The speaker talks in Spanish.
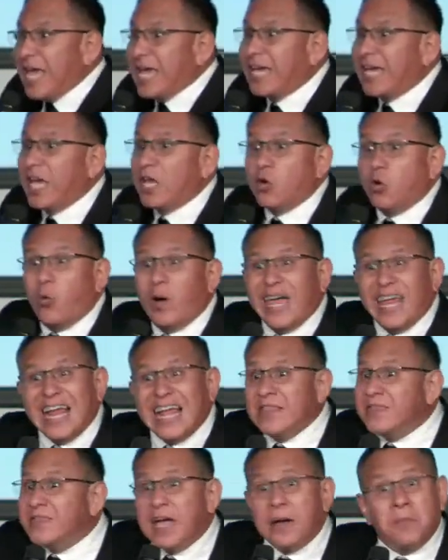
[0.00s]
que no
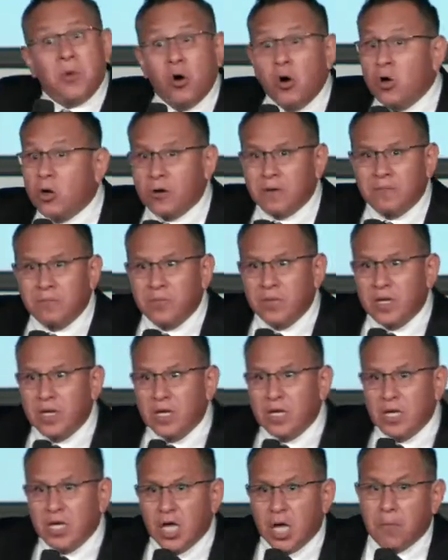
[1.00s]
eran de amor.
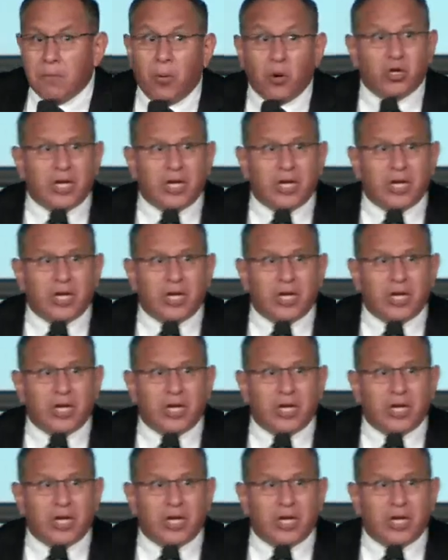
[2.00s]
¿Por